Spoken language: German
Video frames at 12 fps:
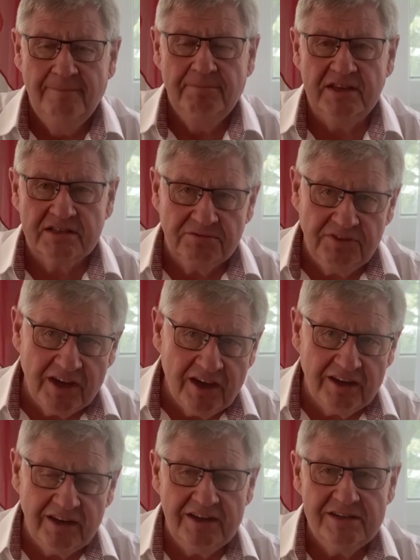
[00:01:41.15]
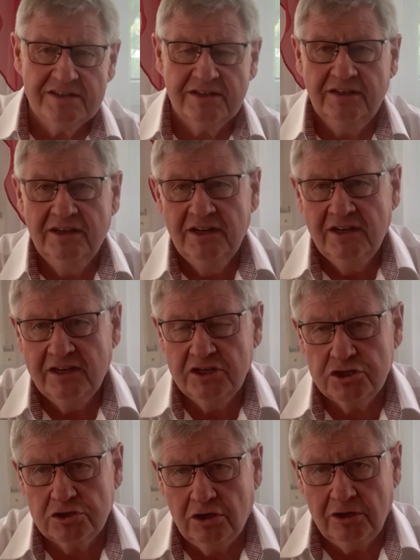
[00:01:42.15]
Deswegen ist er
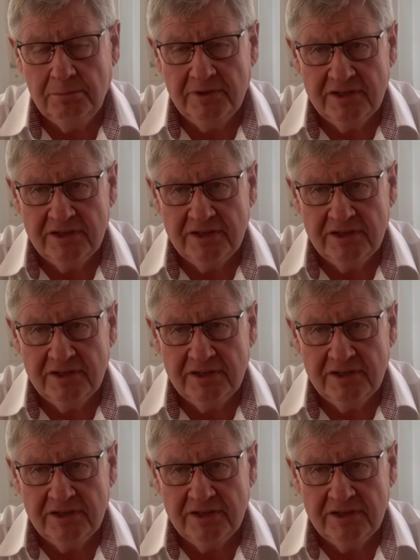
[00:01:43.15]
gestorben.